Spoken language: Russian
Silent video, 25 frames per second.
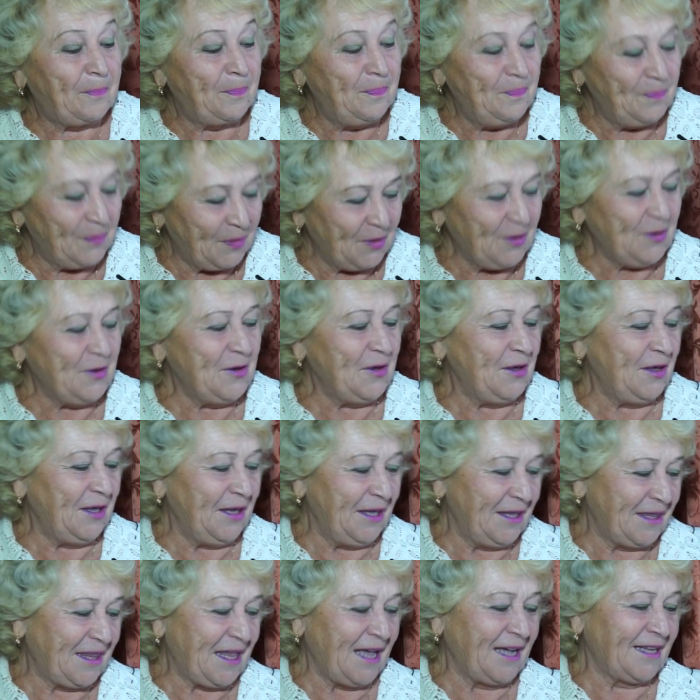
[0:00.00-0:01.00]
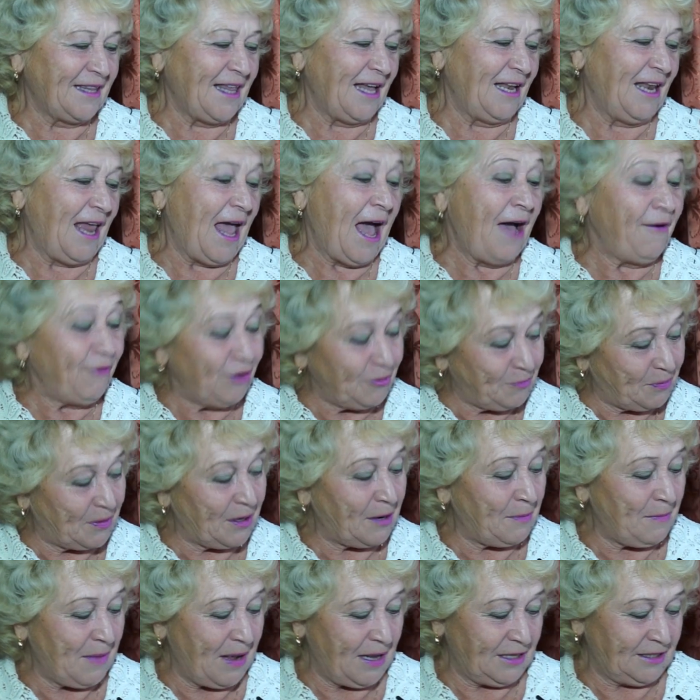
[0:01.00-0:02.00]
Ну и так далее. А вот
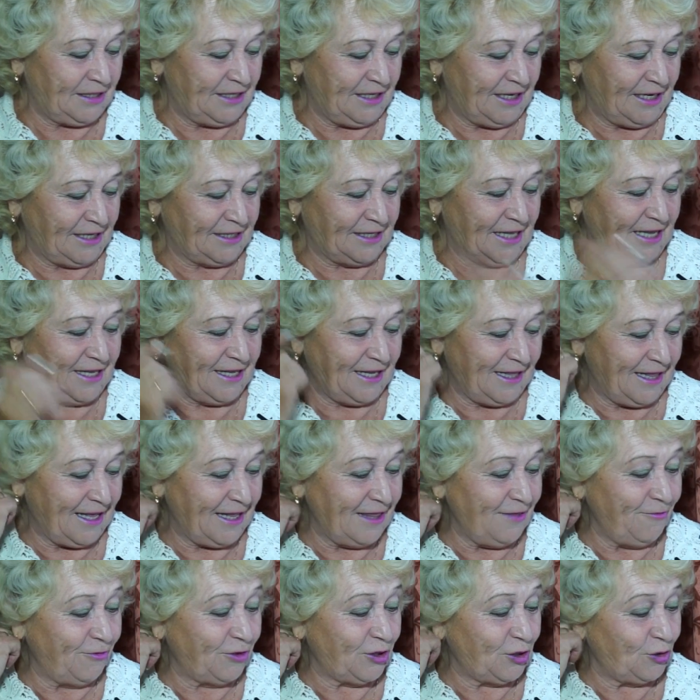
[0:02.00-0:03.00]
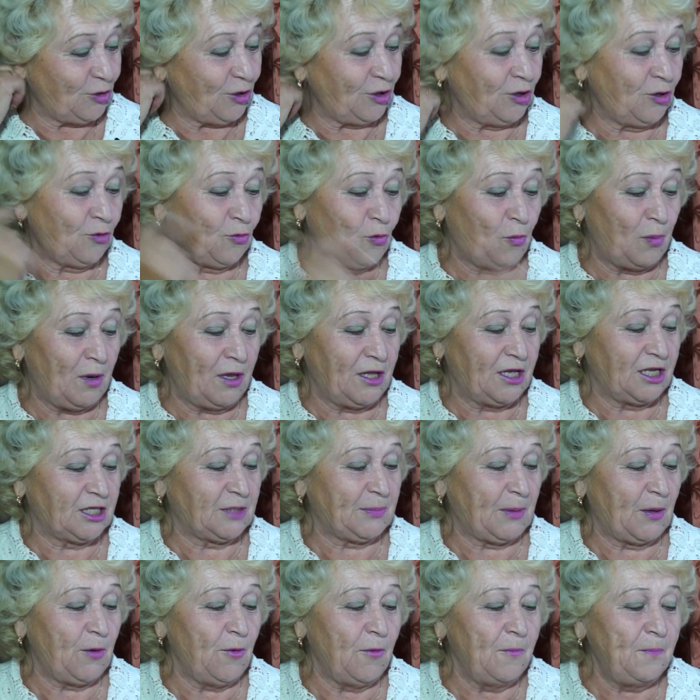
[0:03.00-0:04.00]
про мастера, кстати, ладно, вот еще один куплетик
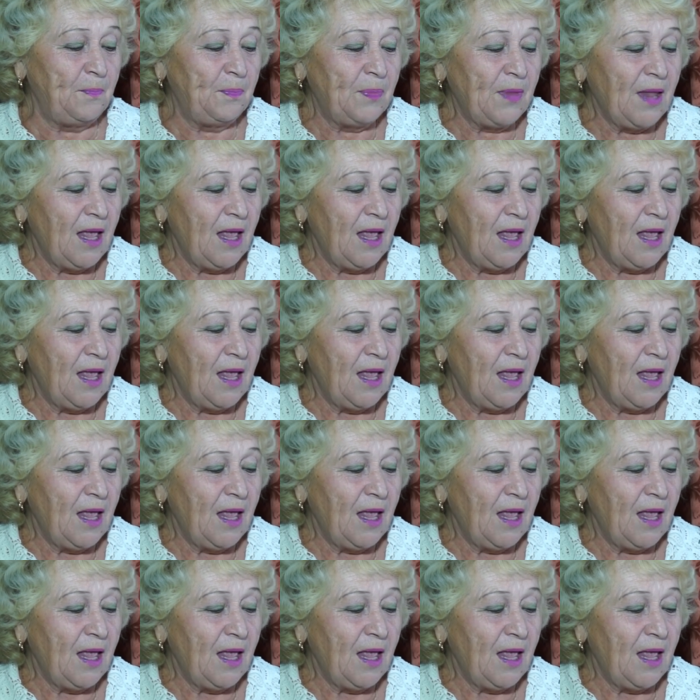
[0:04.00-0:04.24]
спою.